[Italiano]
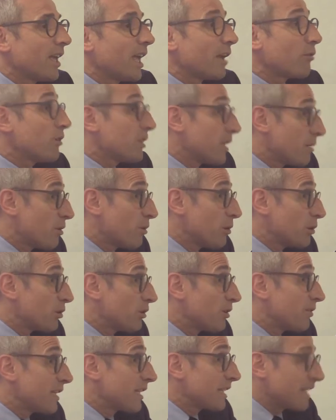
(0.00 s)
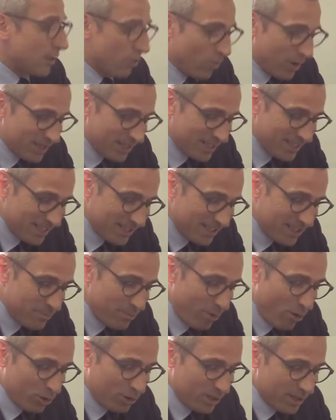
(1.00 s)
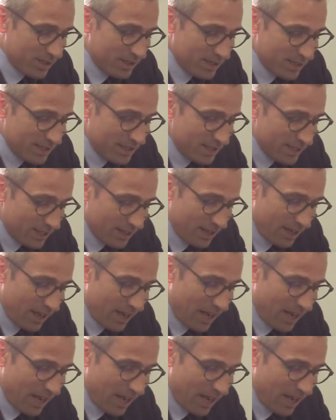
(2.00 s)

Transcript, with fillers: Quindi a mio modo di vedere qualsiasi ipotesi di,